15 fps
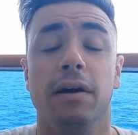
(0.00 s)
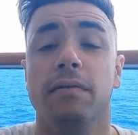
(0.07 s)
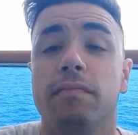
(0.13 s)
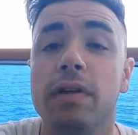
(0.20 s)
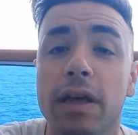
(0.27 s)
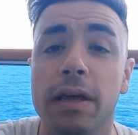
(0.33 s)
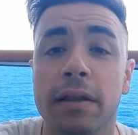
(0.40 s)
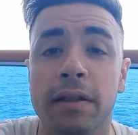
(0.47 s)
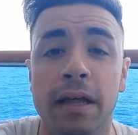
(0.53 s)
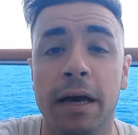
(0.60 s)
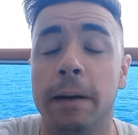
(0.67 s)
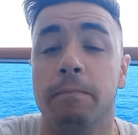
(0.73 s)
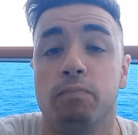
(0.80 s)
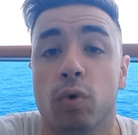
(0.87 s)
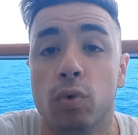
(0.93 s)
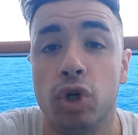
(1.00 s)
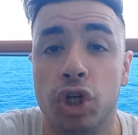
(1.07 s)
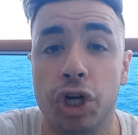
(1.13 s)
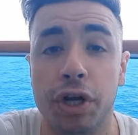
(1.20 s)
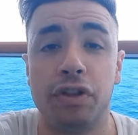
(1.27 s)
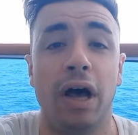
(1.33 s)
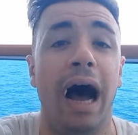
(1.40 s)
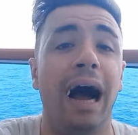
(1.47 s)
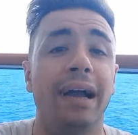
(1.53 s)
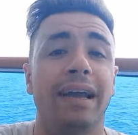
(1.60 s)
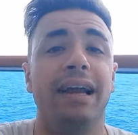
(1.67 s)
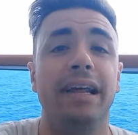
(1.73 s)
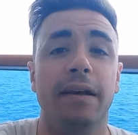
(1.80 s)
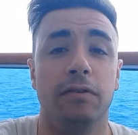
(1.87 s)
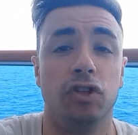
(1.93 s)
in uscita. Anche
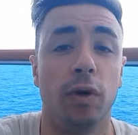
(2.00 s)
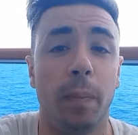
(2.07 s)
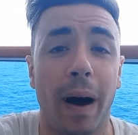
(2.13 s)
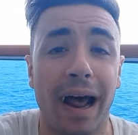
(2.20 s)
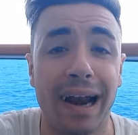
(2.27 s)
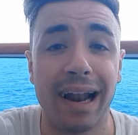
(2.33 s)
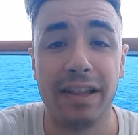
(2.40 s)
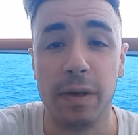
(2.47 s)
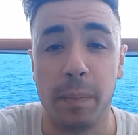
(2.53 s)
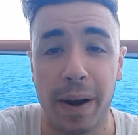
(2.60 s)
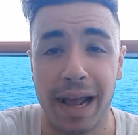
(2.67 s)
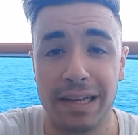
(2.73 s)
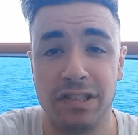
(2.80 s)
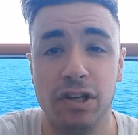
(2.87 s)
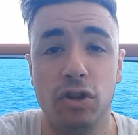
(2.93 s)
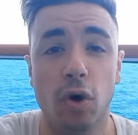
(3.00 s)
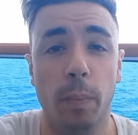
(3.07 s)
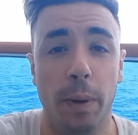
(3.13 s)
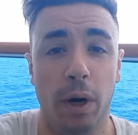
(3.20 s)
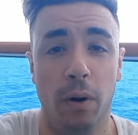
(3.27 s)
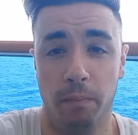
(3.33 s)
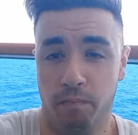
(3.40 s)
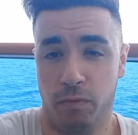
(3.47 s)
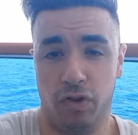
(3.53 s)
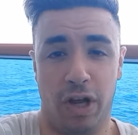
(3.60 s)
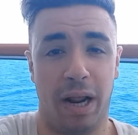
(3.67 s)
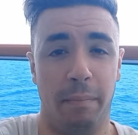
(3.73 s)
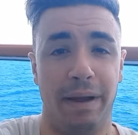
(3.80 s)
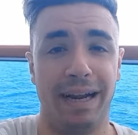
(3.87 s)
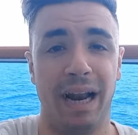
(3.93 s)
lì si parla di prestito, però
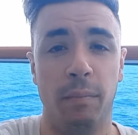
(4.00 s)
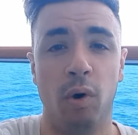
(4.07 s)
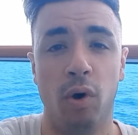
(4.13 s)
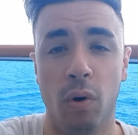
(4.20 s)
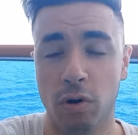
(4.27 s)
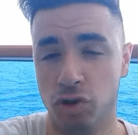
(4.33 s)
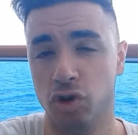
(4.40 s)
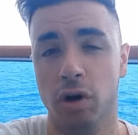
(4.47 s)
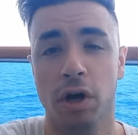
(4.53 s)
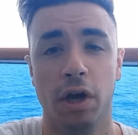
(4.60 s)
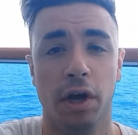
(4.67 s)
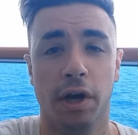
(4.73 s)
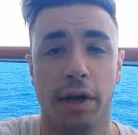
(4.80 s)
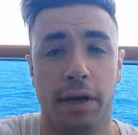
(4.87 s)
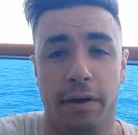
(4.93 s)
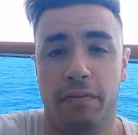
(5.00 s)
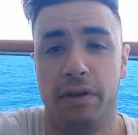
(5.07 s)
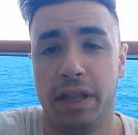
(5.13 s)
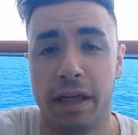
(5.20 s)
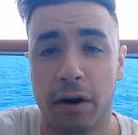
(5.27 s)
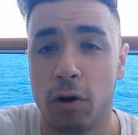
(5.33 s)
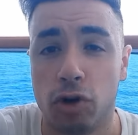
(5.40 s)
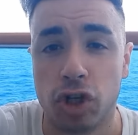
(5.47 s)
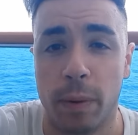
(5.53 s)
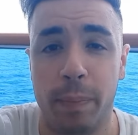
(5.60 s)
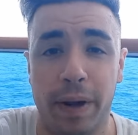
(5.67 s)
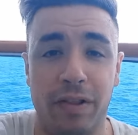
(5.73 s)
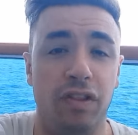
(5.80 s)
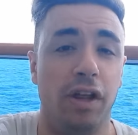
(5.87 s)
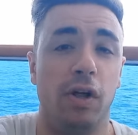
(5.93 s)
sarebbe clamoroso vederlo già
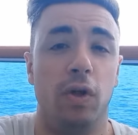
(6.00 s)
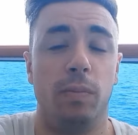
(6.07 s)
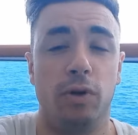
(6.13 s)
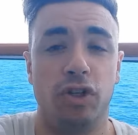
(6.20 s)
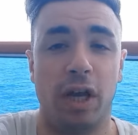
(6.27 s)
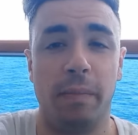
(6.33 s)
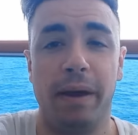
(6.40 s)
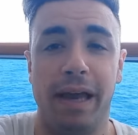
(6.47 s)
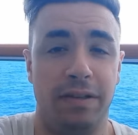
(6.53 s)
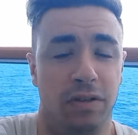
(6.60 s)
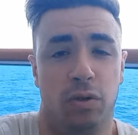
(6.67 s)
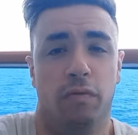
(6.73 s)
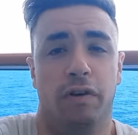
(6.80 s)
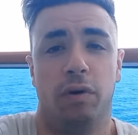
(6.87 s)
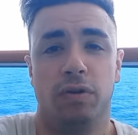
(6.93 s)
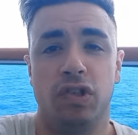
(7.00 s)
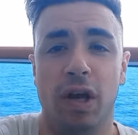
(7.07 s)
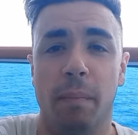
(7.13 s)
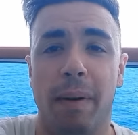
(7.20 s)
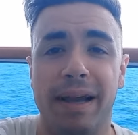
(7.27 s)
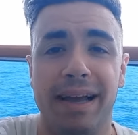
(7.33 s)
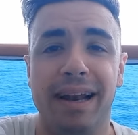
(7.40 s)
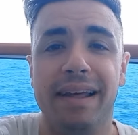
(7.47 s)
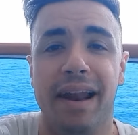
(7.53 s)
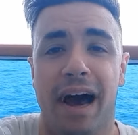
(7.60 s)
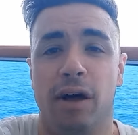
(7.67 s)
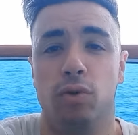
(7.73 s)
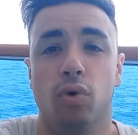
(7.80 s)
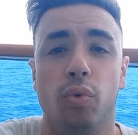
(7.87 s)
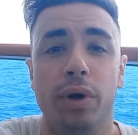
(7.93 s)
partire dopo sei mesi dove non si è mai
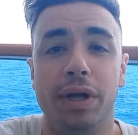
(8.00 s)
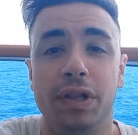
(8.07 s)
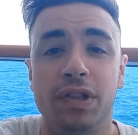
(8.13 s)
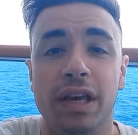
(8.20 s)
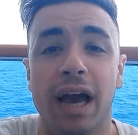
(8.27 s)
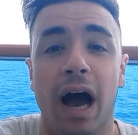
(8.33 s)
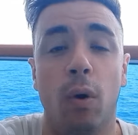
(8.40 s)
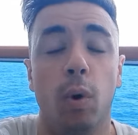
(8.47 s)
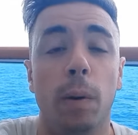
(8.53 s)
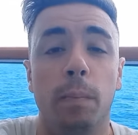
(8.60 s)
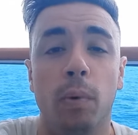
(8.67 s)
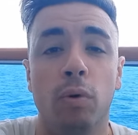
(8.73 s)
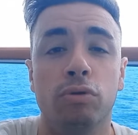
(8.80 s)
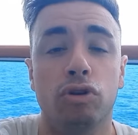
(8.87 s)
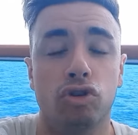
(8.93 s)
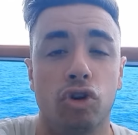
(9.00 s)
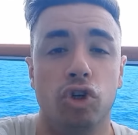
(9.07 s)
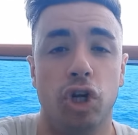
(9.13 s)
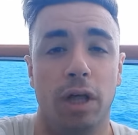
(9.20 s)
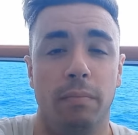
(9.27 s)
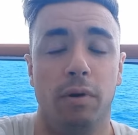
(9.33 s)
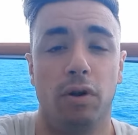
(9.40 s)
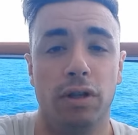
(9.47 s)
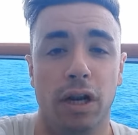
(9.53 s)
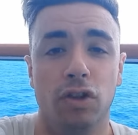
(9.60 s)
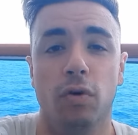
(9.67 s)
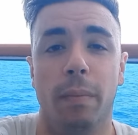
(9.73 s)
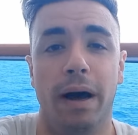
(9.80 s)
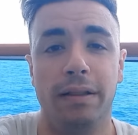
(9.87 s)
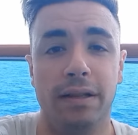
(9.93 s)
allenato, quindi a quel punto sorgerebbero delle
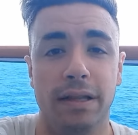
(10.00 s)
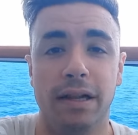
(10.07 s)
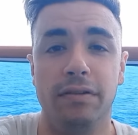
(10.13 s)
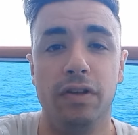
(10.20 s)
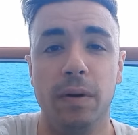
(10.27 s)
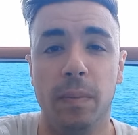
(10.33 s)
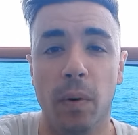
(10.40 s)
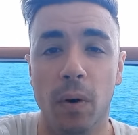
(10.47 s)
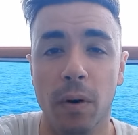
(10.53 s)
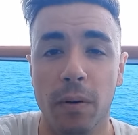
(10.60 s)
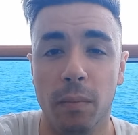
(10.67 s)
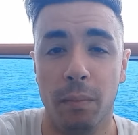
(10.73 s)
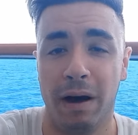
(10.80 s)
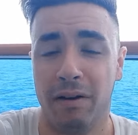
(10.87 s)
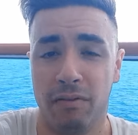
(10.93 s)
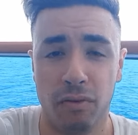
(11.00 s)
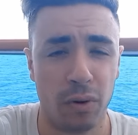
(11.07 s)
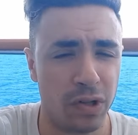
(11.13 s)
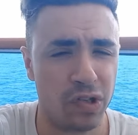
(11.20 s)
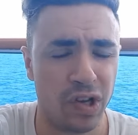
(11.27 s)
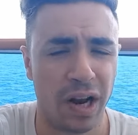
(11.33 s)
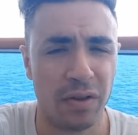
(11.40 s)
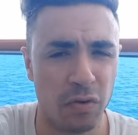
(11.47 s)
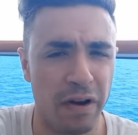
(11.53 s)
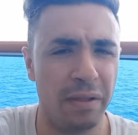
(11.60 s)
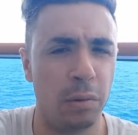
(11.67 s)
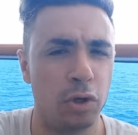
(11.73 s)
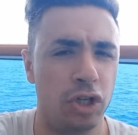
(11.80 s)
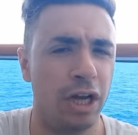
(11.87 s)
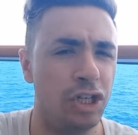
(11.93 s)
domande del tipo ma forse la
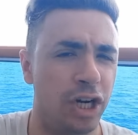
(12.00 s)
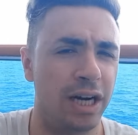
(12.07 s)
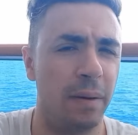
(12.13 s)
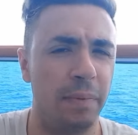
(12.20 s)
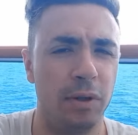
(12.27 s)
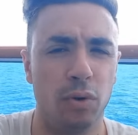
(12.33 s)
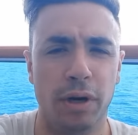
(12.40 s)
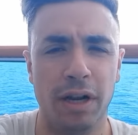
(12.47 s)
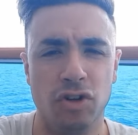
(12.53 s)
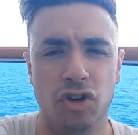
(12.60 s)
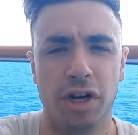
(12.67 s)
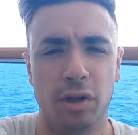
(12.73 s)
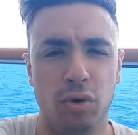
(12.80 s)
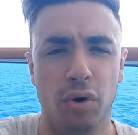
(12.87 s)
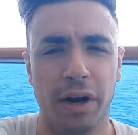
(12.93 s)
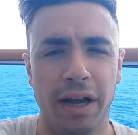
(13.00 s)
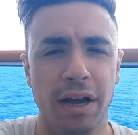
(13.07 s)
Juventus ha già capito che il giocatore